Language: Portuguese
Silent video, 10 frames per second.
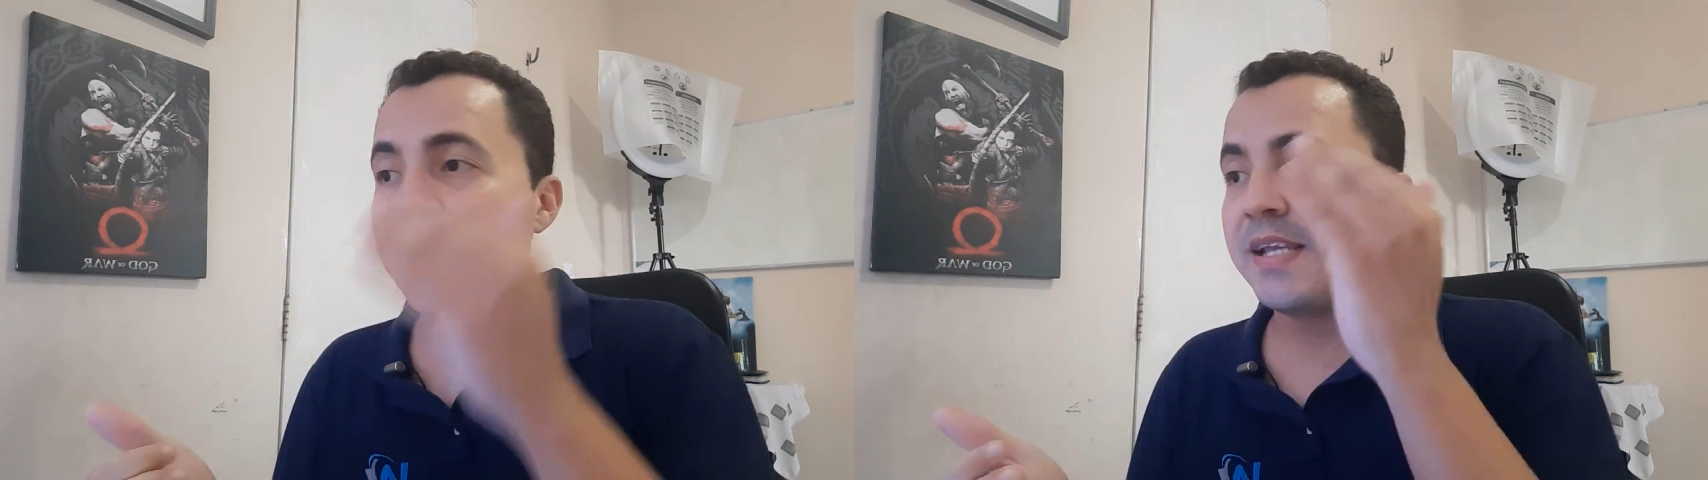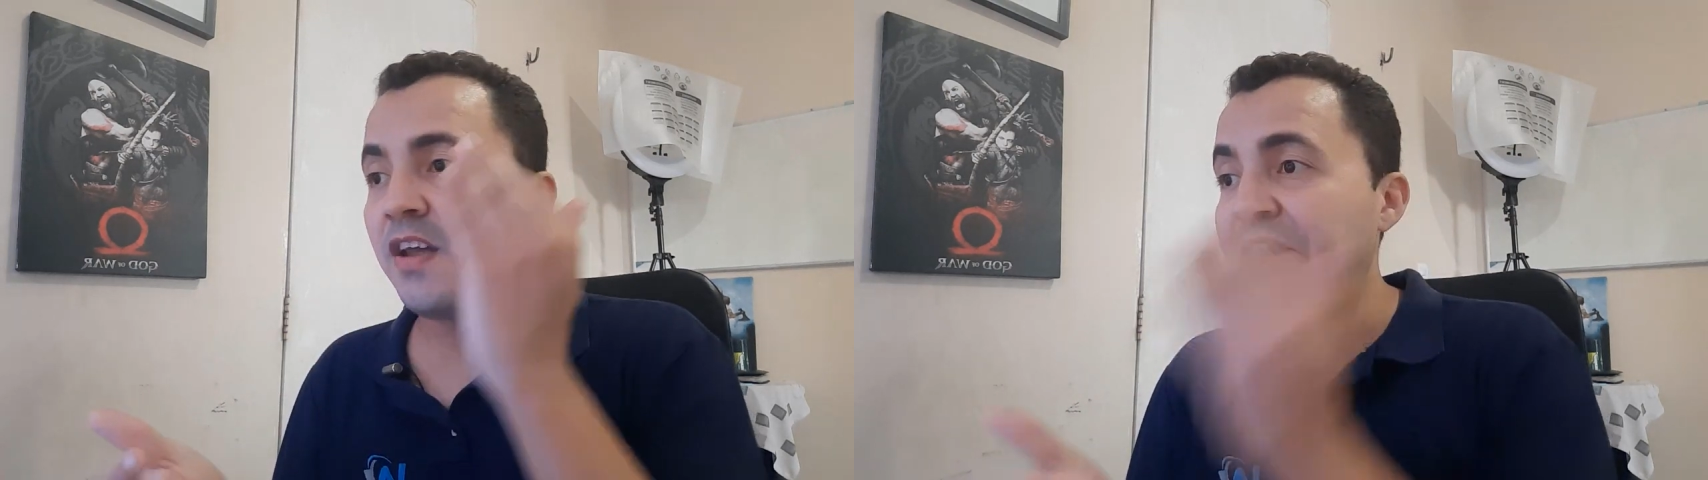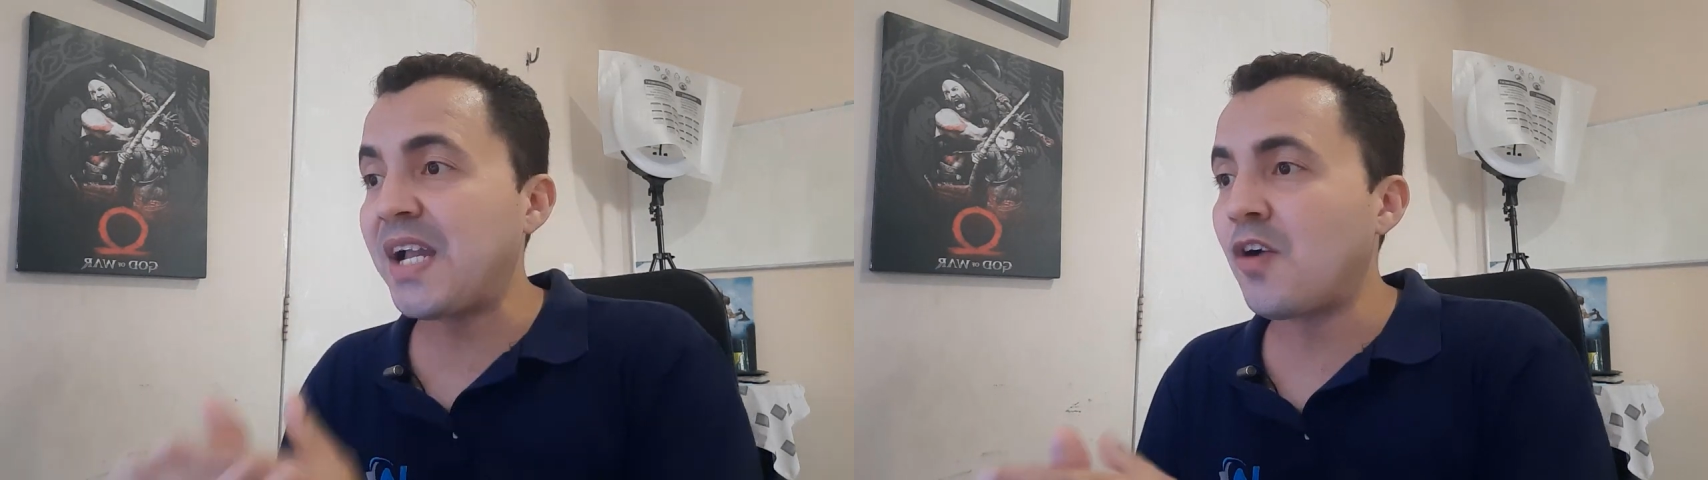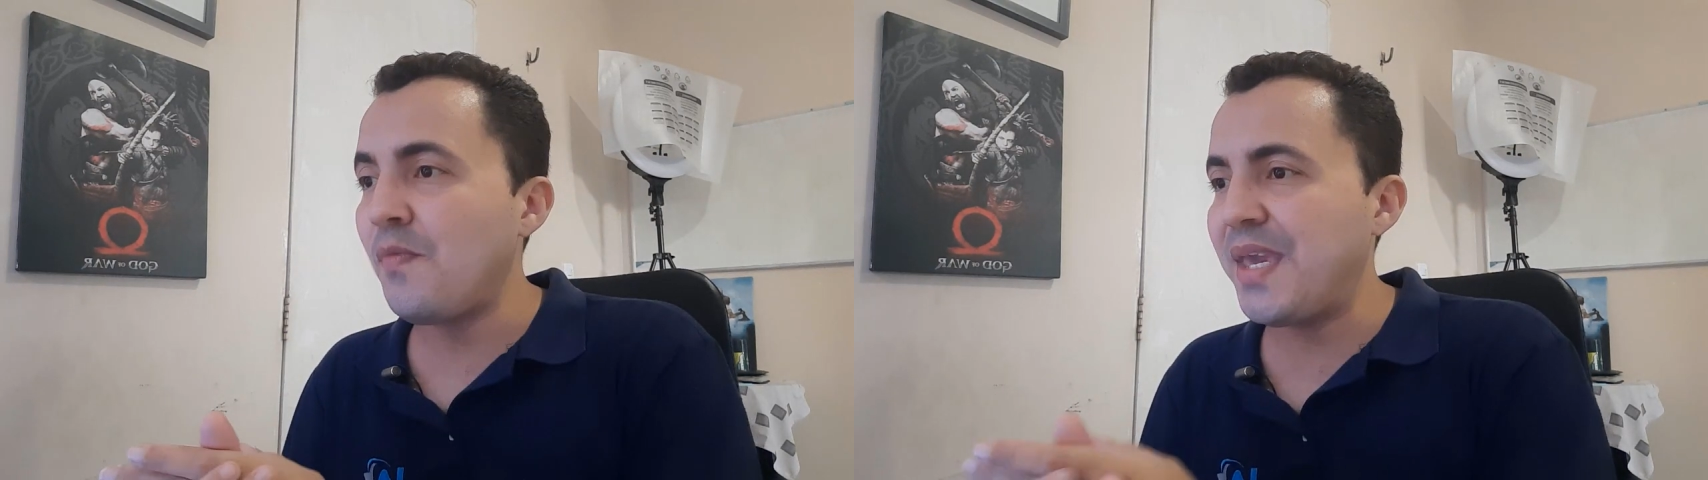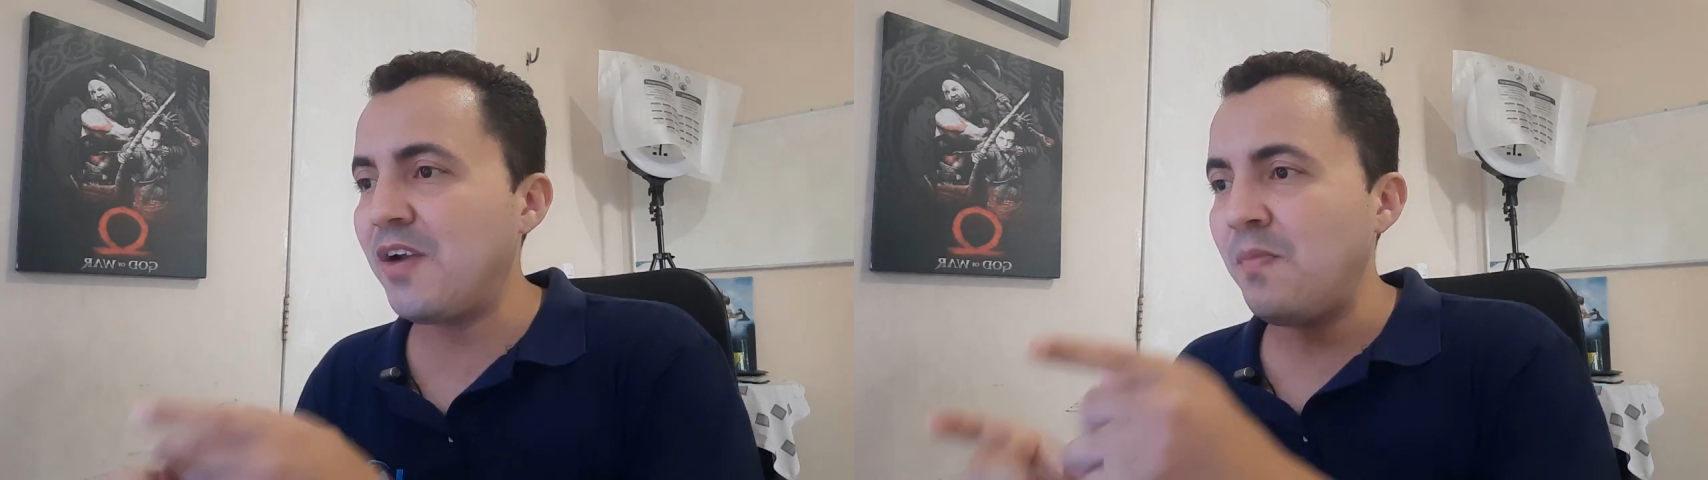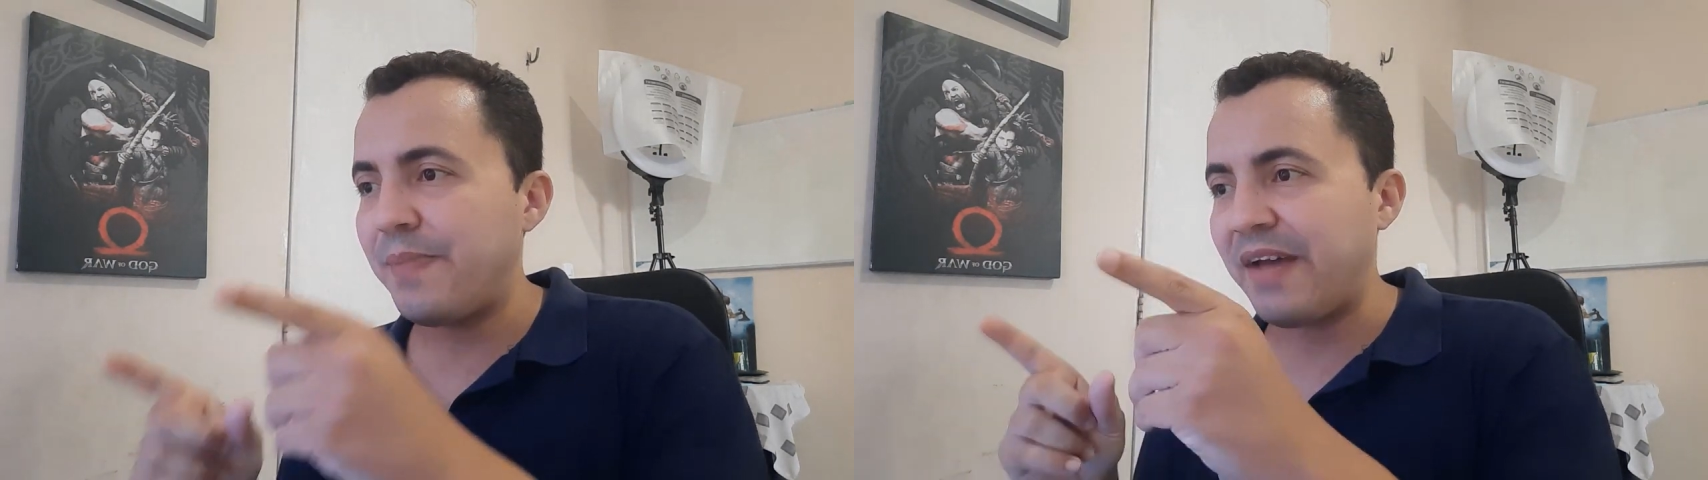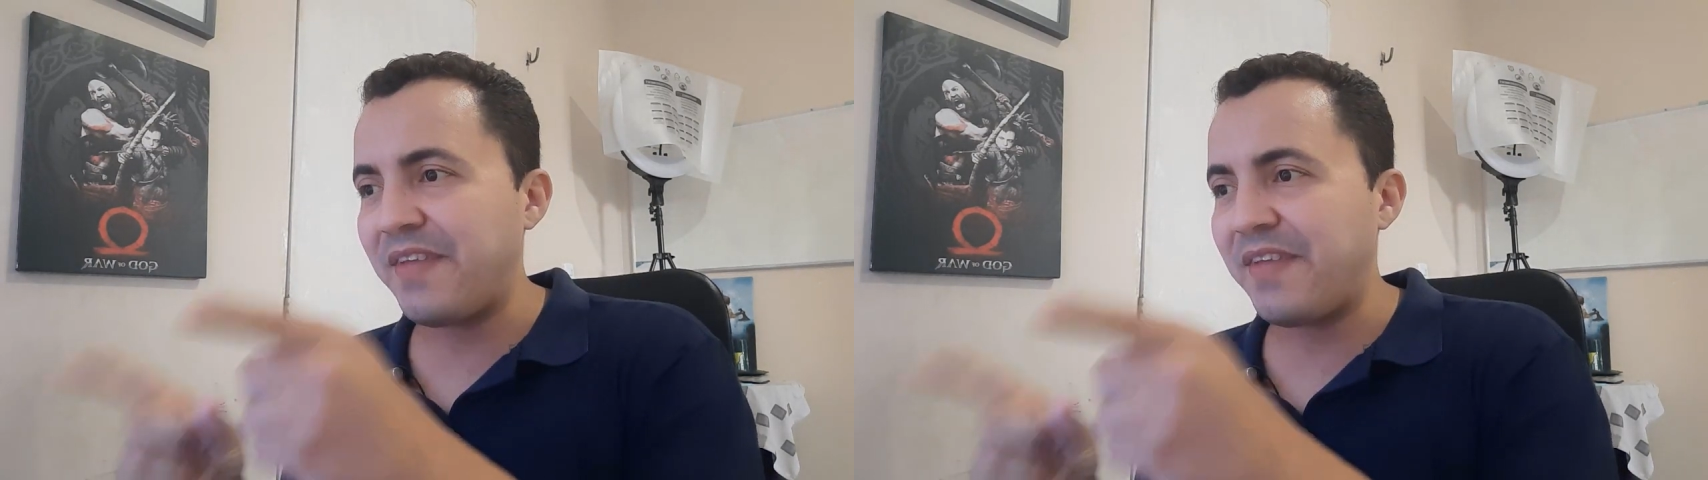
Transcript: Então fica comigo para